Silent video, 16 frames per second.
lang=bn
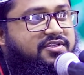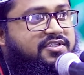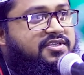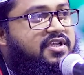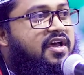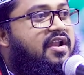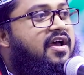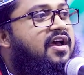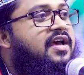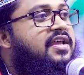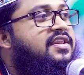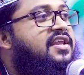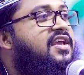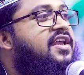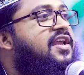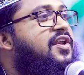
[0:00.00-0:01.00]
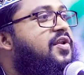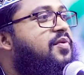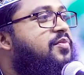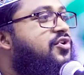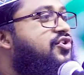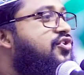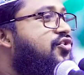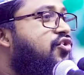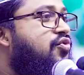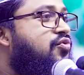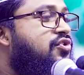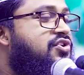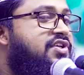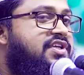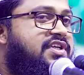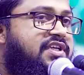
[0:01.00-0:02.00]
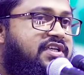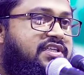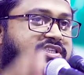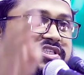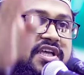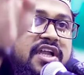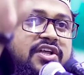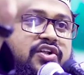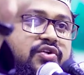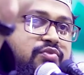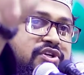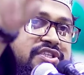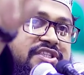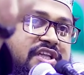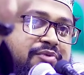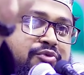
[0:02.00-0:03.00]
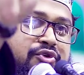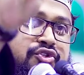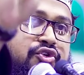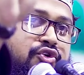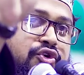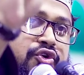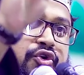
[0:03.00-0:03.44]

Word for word: সারা দিন বিশ্বনবীজি চালের বস্তা বিতরণ